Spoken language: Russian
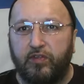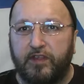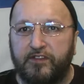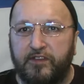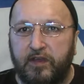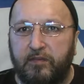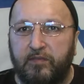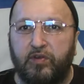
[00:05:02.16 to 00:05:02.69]
на
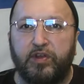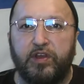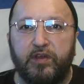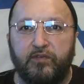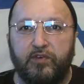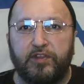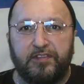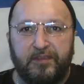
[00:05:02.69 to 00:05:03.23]
землю, и
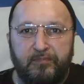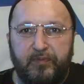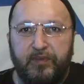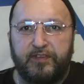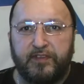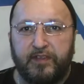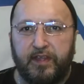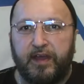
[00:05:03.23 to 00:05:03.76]
вот
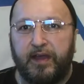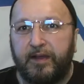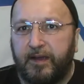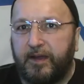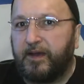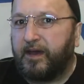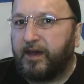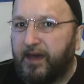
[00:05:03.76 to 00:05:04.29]
написано,
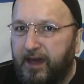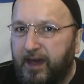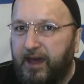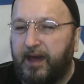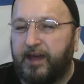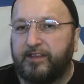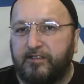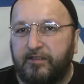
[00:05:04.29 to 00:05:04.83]

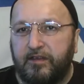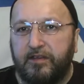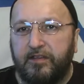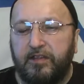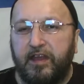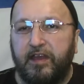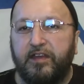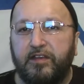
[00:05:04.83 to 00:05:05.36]

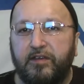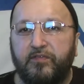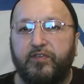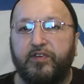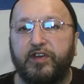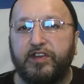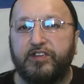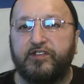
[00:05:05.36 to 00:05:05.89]

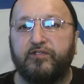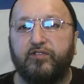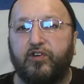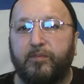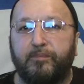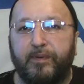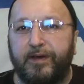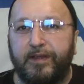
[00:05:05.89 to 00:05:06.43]

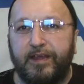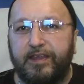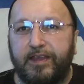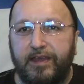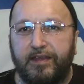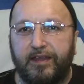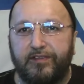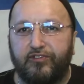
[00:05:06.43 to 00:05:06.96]
зло
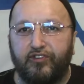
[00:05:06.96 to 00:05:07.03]
поглотило.